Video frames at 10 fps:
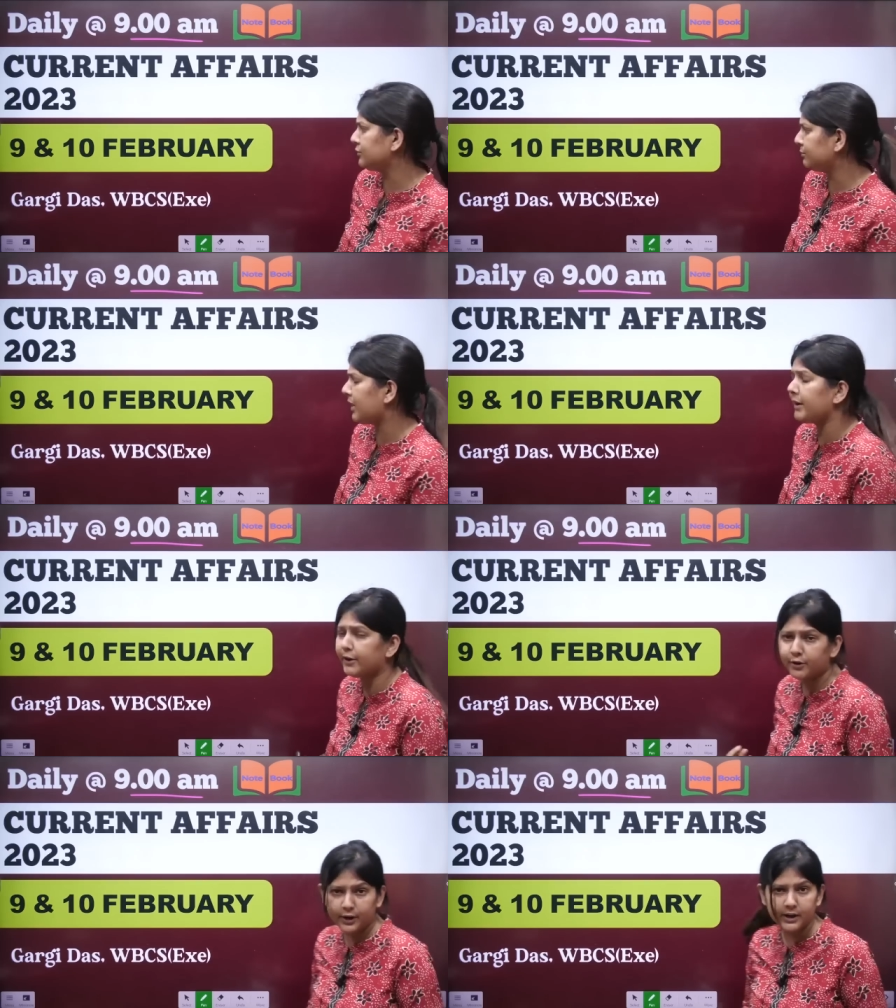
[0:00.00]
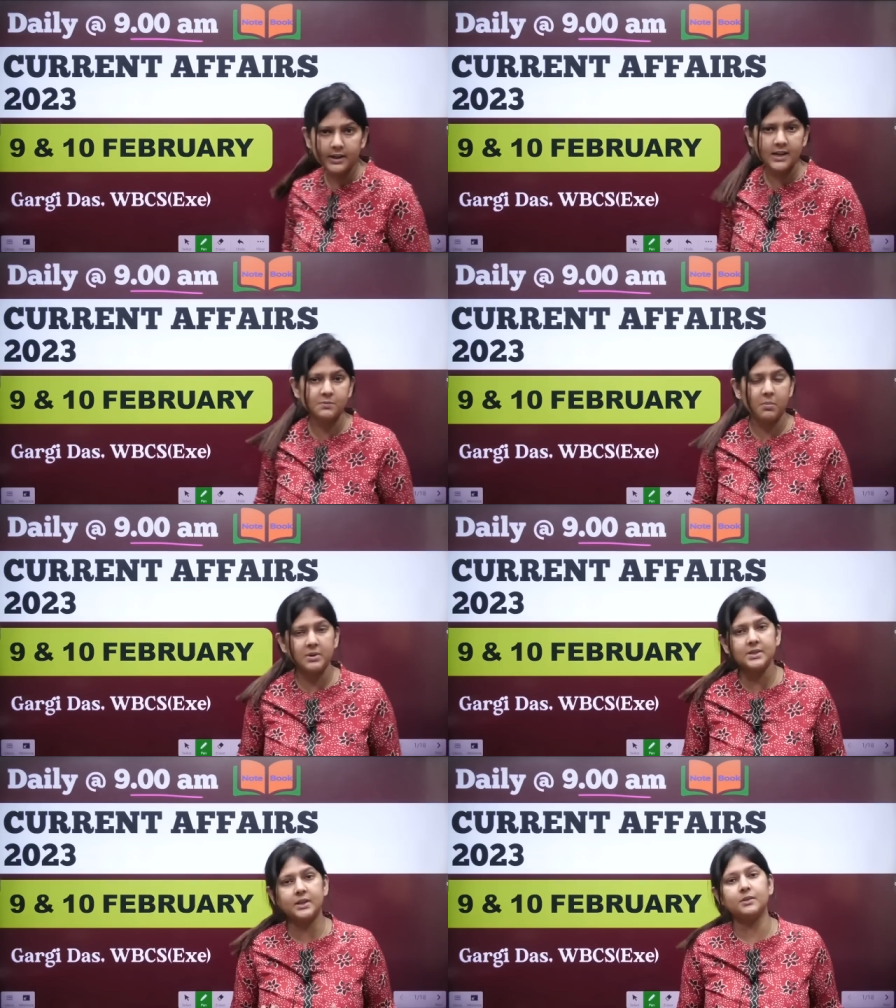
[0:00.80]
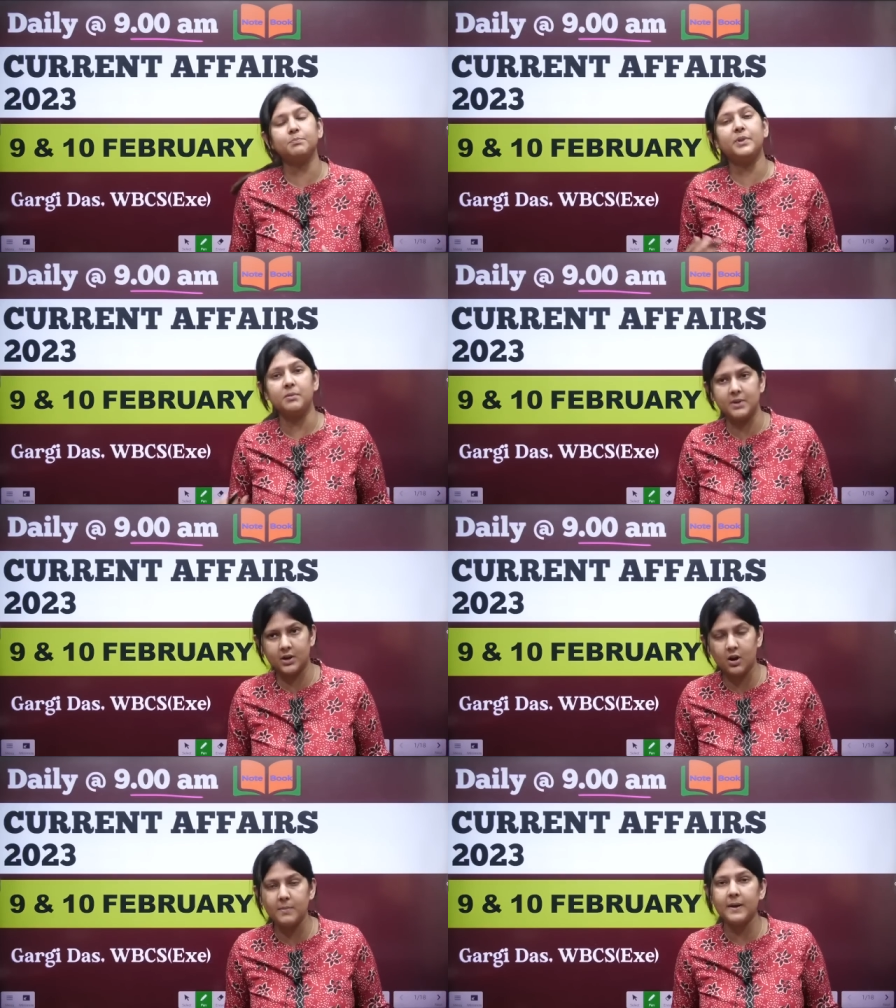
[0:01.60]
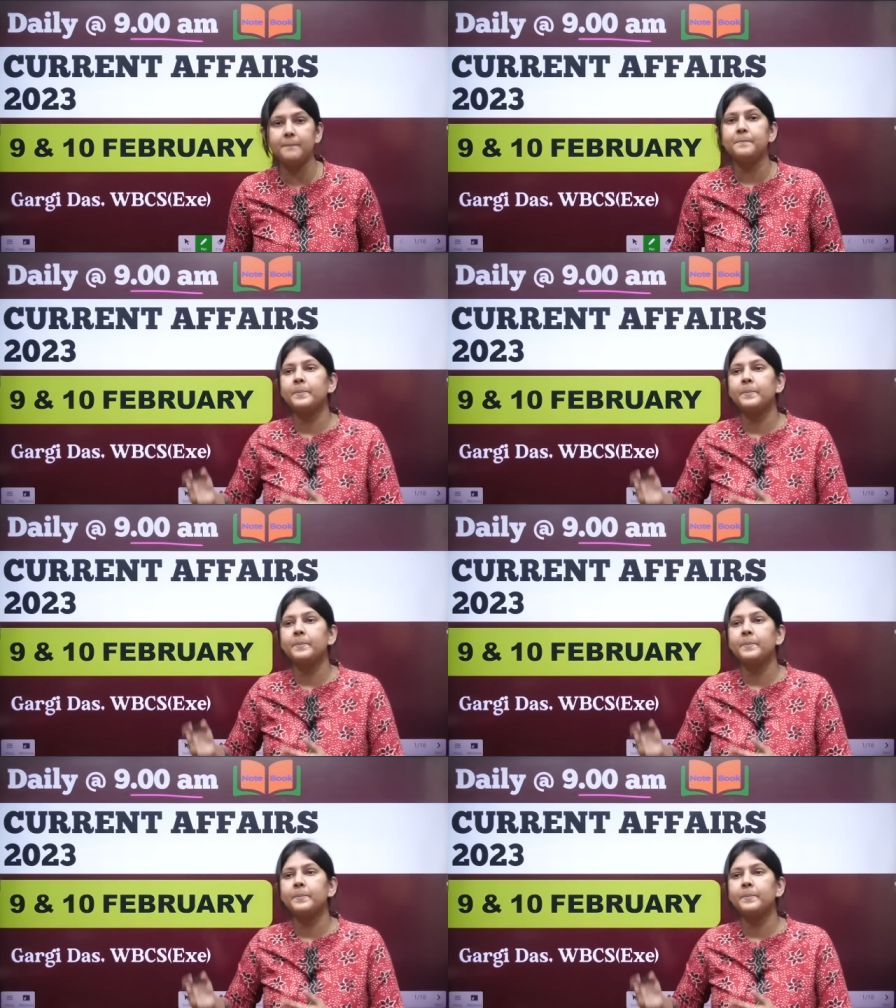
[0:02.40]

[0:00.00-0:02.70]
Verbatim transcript: তোমরা রেকর্ডেড ক্লাস পাবে যেটা প্রিমিয়ার হবে